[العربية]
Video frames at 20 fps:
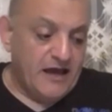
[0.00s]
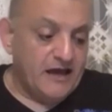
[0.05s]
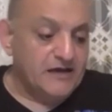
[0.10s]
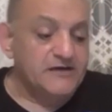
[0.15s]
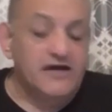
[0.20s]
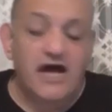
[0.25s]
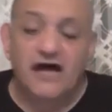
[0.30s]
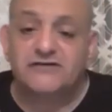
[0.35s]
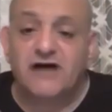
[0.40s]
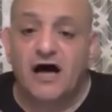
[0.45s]

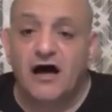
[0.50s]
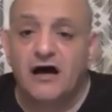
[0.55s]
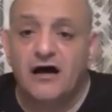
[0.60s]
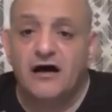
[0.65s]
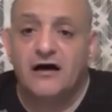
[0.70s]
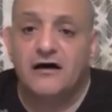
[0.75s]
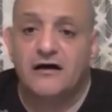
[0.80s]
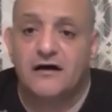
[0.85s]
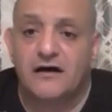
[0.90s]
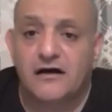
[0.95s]
الرياضة
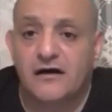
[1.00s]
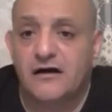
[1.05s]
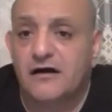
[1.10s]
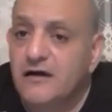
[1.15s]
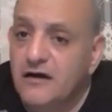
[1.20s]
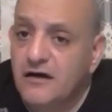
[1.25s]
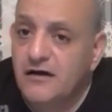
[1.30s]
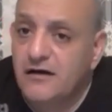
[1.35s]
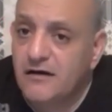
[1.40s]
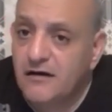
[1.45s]

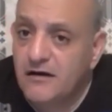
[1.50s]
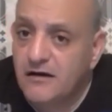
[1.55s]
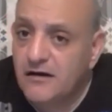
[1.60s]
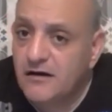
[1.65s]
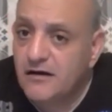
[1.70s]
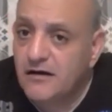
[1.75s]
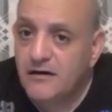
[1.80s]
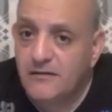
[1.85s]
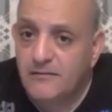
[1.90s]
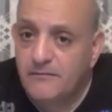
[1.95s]

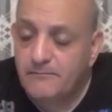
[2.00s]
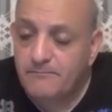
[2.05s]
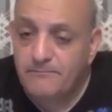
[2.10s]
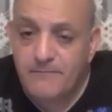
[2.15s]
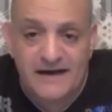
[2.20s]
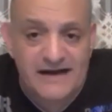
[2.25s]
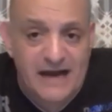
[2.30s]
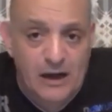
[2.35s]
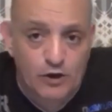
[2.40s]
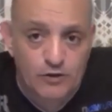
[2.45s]

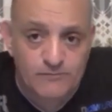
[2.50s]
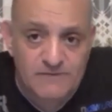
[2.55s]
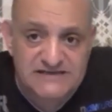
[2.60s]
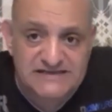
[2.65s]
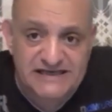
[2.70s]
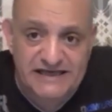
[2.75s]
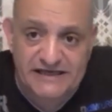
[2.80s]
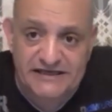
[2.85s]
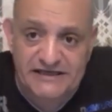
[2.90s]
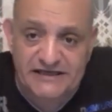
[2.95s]
منعوا
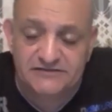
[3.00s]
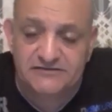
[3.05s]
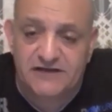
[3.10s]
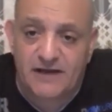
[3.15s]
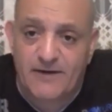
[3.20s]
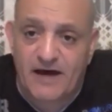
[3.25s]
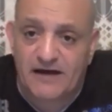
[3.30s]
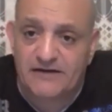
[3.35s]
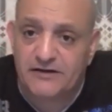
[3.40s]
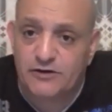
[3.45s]
المسيحيين
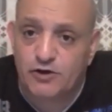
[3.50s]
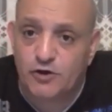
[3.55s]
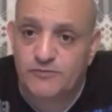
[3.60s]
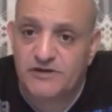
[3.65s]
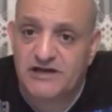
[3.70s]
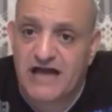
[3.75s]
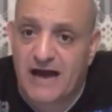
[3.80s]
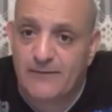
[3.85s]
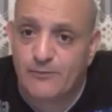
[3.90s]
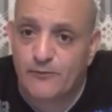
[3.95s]
طبعا انهم
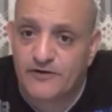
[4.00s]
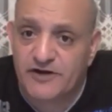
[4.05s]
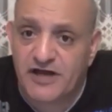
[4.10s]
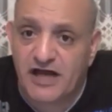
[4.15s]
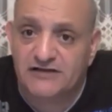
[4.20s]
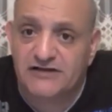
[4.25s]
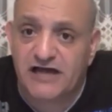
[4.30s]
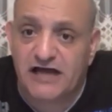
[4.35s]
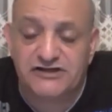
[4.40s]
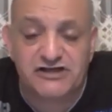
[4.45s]
يلعبوا
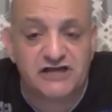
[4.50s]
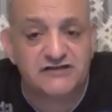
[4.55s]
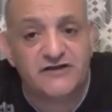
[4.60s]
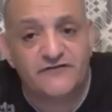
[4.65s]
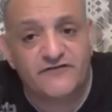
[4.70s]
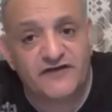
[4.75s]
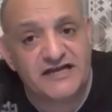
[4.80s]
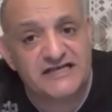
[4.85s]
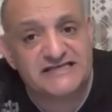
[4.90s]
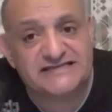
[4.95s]
رياضة عشان ده
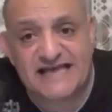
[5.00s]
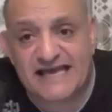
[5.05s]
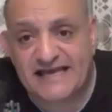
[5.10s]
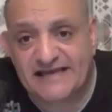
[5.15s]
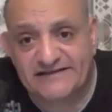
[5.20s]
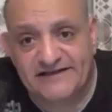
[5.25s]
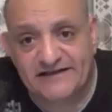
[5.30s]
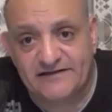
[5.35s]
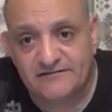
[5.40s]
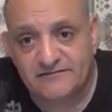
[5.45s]
فريق
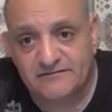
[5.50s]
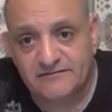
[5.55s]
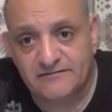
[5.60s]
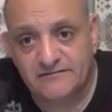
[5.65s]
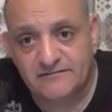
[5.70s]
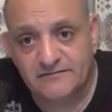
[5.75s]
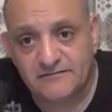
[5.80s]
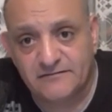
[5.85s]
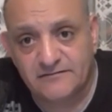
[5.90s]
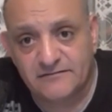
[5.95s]
الساجدين
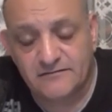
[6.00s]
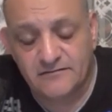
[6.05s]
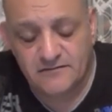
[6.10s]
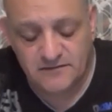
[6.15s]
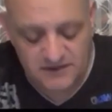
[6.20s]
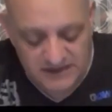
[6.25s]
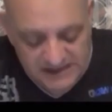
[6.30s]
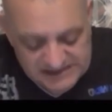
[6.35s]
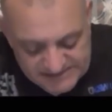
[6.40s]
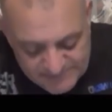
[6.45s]

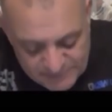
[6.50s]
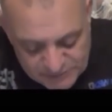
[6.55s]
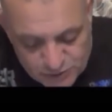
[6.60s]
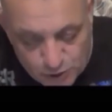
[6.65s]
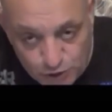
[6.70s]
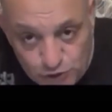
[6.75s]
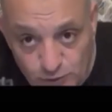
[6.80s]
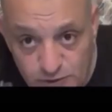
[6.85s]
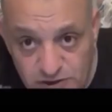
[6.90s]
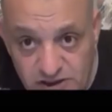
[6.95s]
لازم
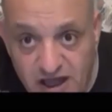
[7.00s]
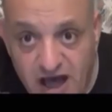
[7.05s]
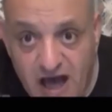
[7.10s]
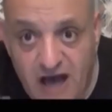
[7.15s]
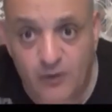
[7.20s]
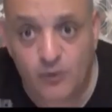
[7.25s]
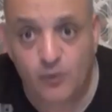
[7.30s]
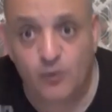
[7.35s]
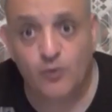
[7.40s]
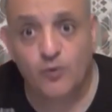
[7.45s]
يسجدوا
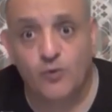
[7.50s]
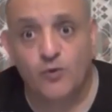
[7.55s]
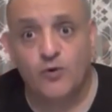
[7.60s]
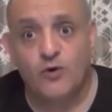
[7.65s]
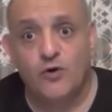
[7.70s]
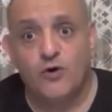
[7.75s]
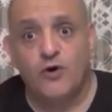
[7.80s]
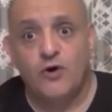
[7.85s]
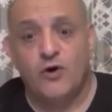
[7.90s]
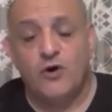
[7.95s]
ويركعوا
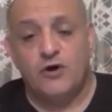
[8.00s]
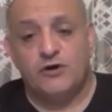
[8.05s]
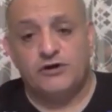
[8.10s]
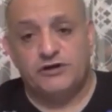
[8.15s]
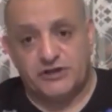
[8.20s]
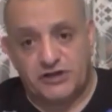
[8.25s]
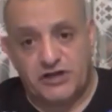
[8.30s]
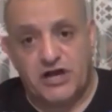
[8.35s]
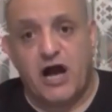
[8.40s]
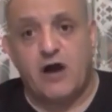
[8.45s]

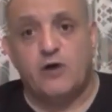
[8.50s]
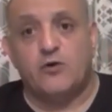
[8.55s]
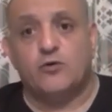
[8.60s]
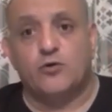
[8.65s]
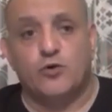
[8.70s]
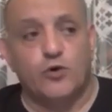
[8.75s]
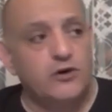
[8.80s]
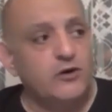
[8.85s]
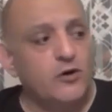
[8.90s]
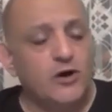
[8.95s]
يركعوا
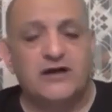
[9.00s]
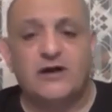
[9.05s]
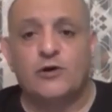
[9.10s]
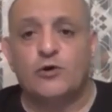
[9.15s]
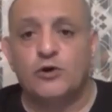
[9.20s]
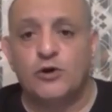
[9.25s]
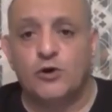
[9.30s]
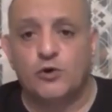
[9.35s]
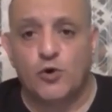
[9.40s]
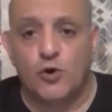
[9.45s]
كل ورا
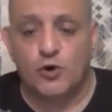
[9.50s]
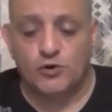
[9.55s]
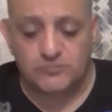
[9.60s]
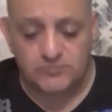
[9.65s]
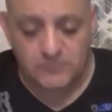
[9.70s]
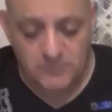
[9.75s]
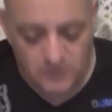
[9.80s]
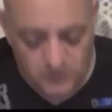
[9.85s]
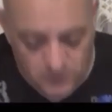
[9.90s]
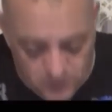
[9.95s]
كل
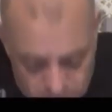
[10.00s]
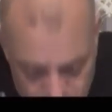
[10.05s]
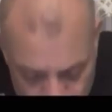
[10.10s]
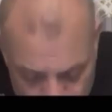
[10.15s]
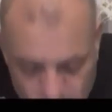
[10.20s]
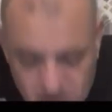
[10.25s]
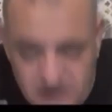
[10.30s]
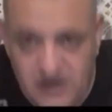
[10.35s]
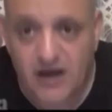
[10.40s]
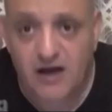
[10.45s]
كون
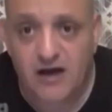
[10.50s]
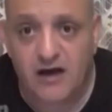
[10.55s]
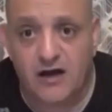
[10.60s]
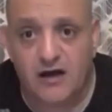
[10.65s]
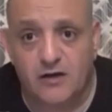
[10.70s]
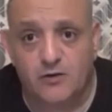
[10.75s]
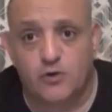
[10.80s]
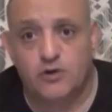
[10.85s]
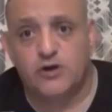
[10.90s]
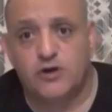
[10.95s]

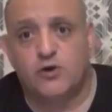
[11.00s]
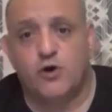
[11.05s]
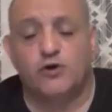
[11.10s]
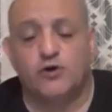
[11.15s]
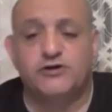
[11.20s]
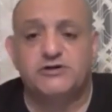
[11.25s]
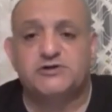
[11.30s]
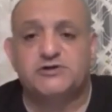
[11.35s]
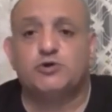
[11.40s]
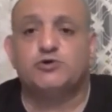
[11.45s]
ورا كل
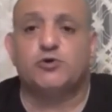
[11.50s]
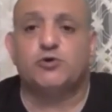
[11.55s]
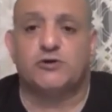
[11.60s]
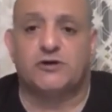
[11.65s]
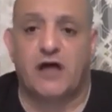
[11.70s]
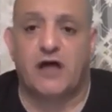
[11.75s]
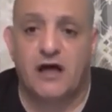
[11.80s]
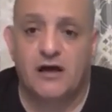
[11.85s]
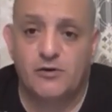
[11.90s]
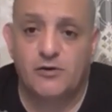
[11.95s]
جون يسجدوا
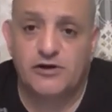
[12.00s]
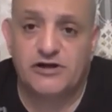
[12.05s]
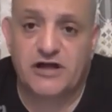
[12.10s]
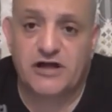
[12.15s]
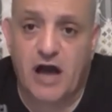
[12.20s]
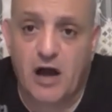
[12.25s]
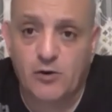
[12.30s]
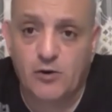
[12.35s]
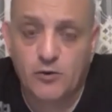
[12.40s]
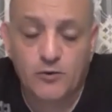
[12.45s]

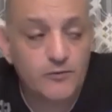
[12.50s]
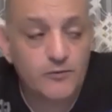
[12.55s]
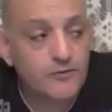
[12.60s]
ويركعوا